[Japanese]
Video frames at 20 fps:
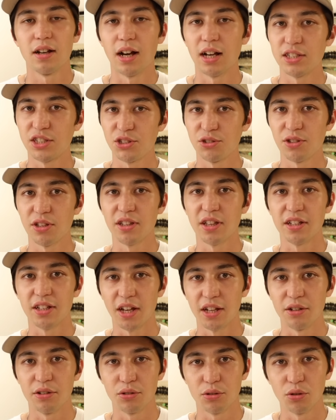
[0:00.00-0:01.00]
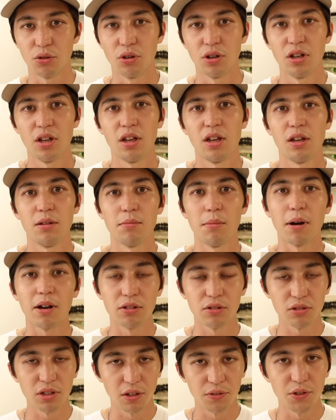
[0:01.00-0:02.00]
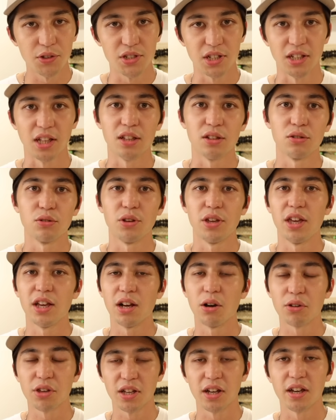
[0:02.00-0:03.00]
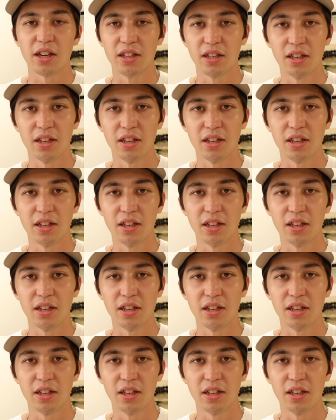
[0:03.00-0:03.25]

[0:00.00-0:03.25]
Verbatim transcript: 80年代に入るとバック・トゥ・ザ・フューチャーなどの映画をきっかけ